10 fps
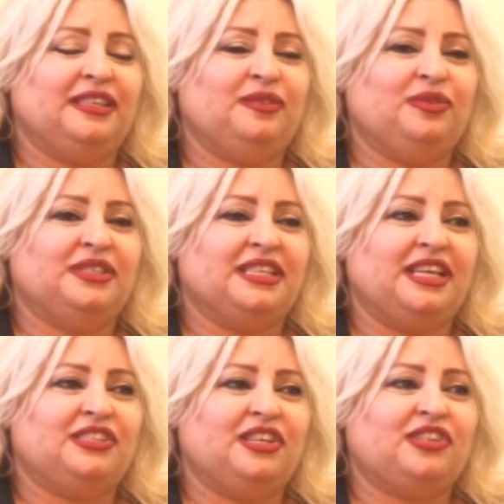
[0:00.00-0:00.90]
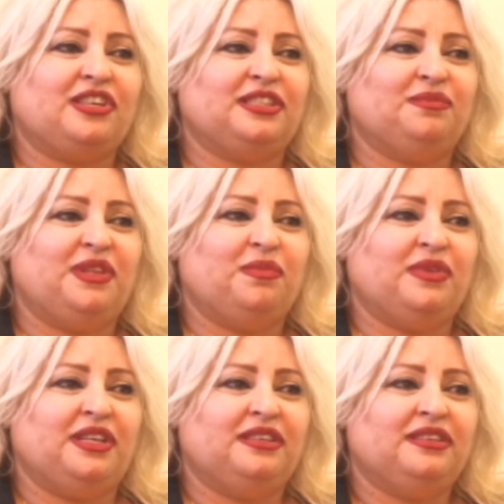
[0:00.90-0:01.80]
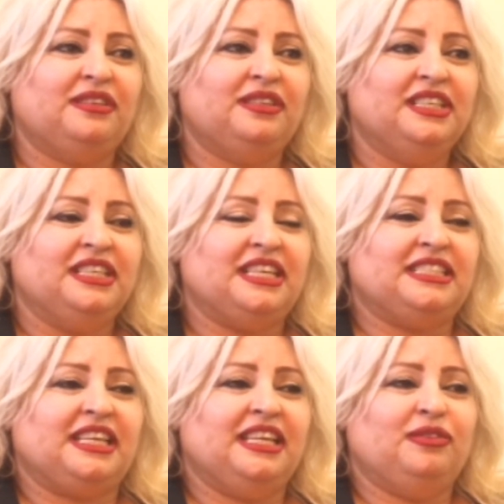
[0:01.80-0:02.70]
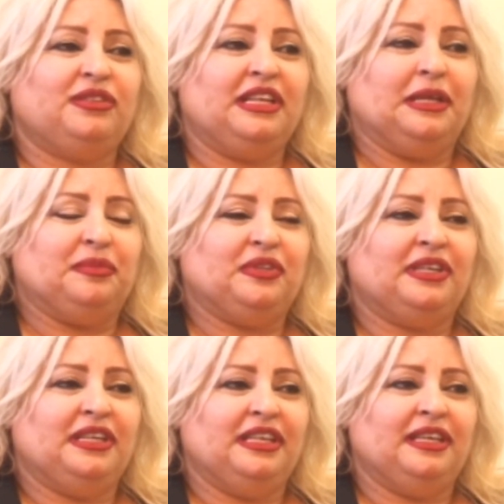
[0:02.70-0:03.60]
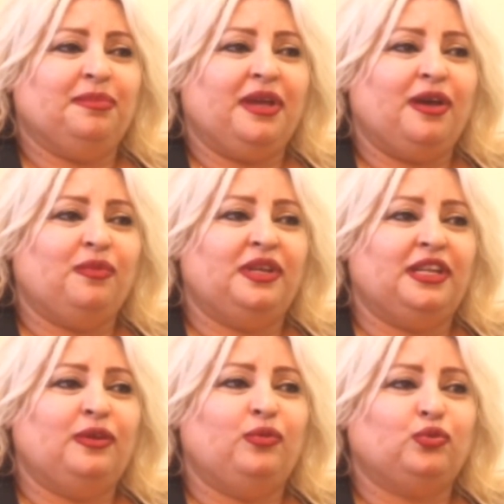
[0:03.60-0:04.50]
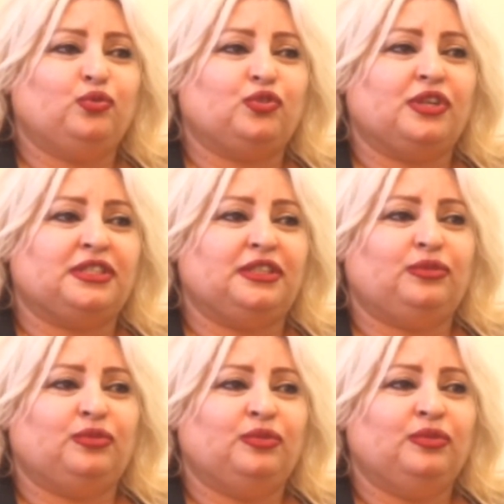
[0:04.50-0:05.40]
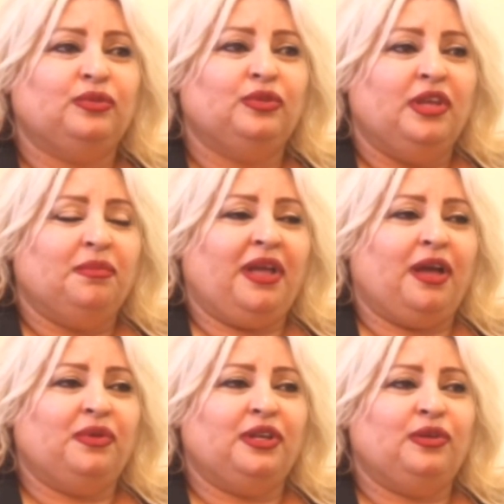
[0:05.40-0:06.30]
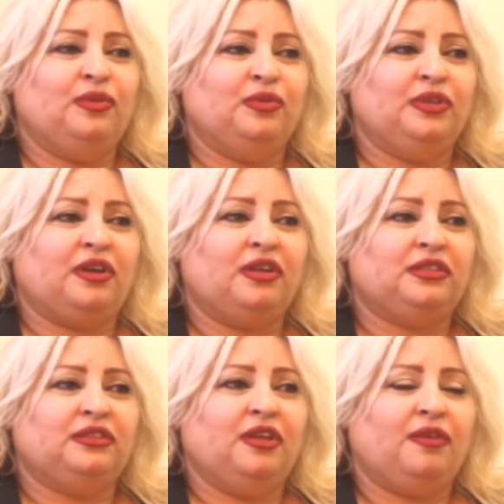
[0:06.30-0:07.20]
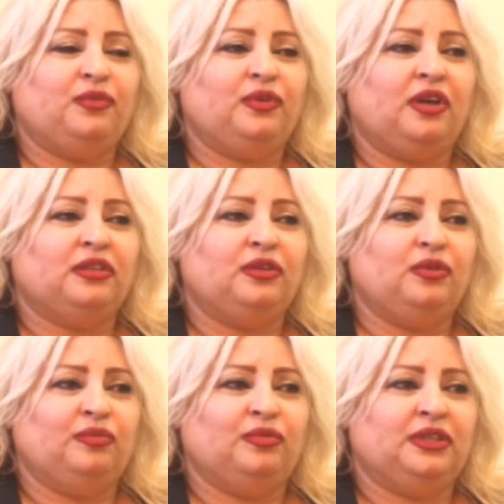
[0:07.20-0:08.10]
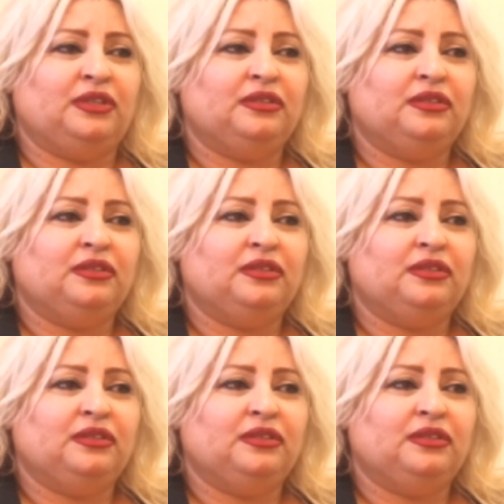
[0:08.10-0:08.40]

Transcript: انه اذا اجى شخص مدمر اذا كان طلع بطريقي بحاول اقول له شو شخصيته بحاول اقول له نقاط الضعف ونقاط القوه